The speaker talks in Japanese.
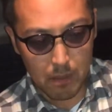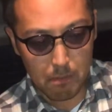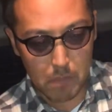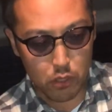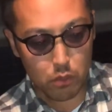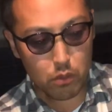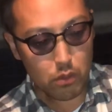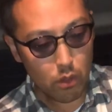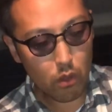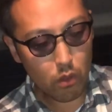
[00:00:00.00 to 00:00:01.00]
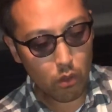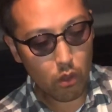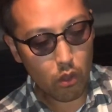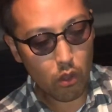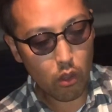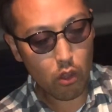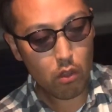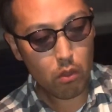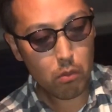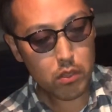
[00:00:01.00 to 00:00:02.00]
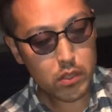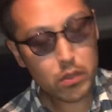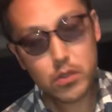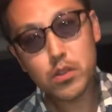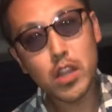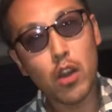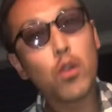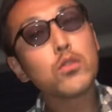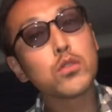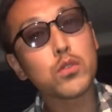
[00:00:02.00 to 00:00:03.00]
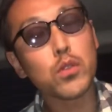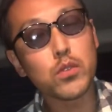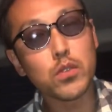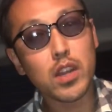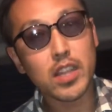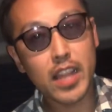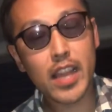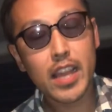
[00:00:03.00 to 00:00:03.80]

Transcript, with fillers: まあちょっとこう面白そうな本というかね